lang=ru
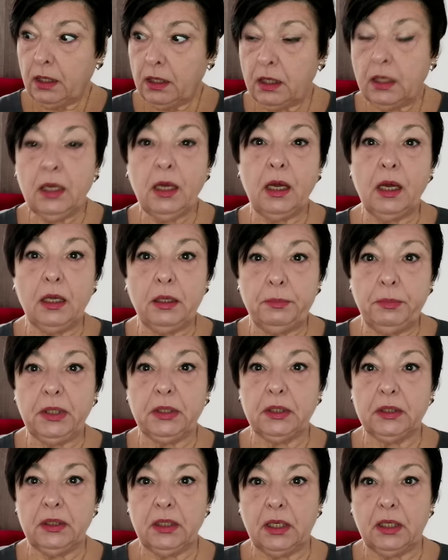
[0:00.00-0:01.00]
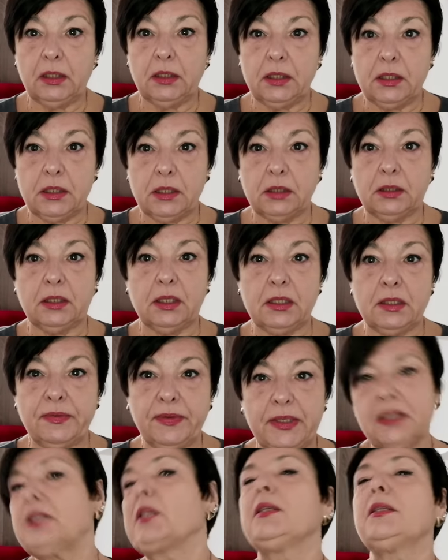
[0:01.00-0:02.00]
И я имела наглость
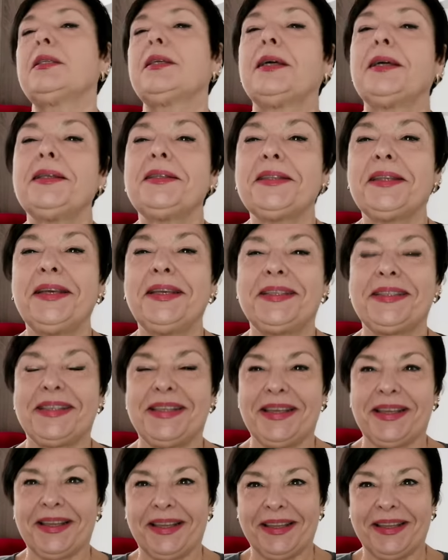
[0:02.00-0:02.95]
отозваться, сказать,